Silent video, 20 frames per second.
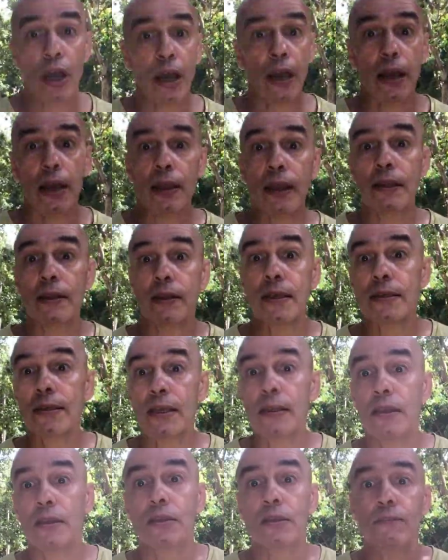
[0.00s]

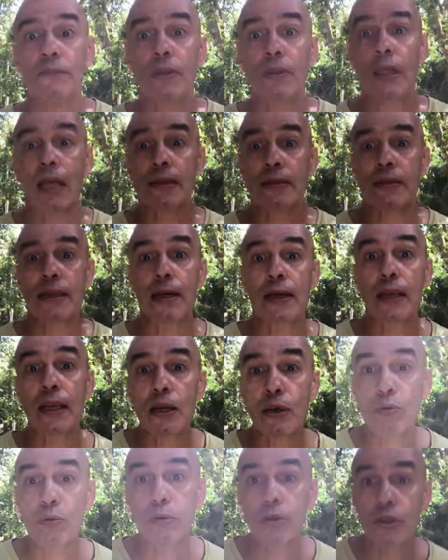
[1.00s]
realizando atividades
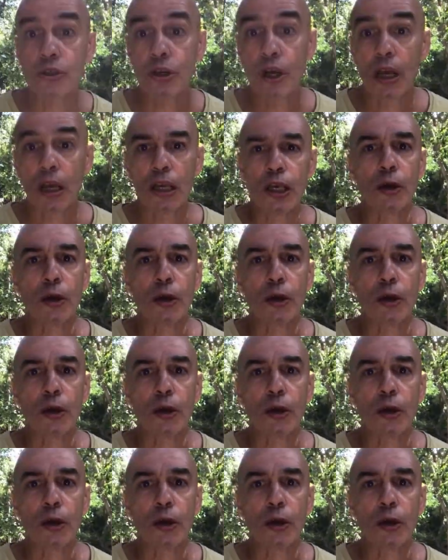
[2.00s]
agrícolas